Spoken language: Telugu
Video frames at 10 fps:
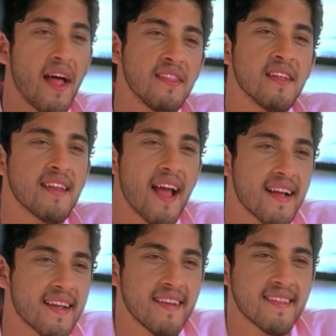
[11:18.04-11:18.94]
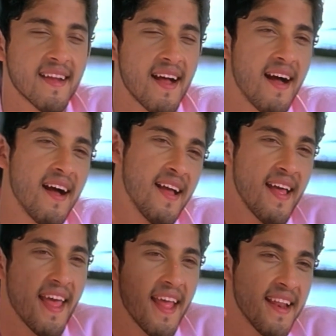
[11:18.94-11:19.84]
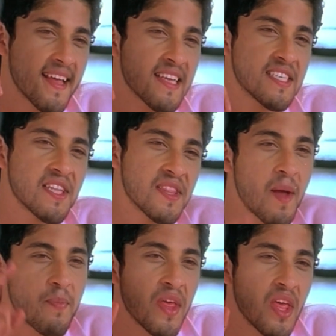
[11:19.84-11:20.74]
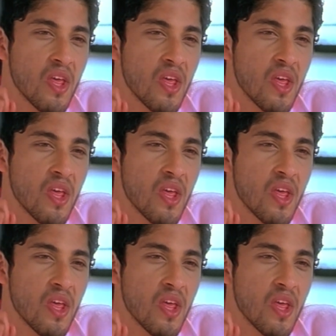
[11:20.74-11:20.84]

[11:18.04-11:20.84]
అవన్నీ ఎందుకు అడుగుతారులేండి ఎల్కేజీ నుంచి ప్లస్